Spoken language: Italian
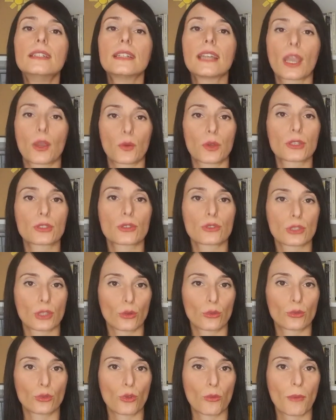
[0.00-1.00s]
E questo
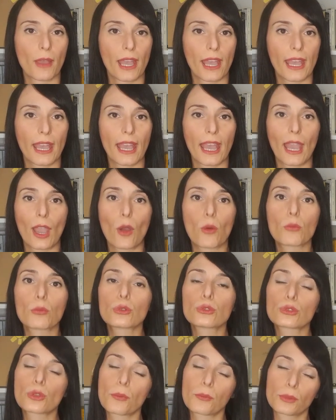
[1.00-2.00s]
secondo me è un
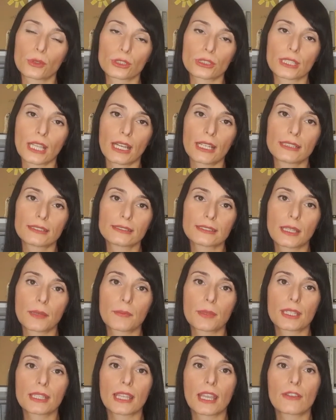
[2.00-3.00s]
punto importante
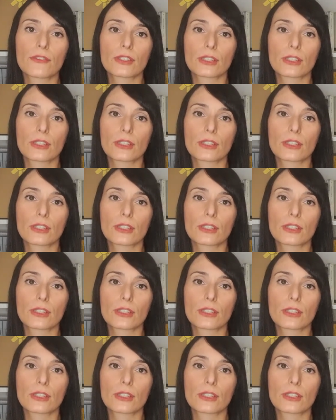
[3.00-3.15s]
perché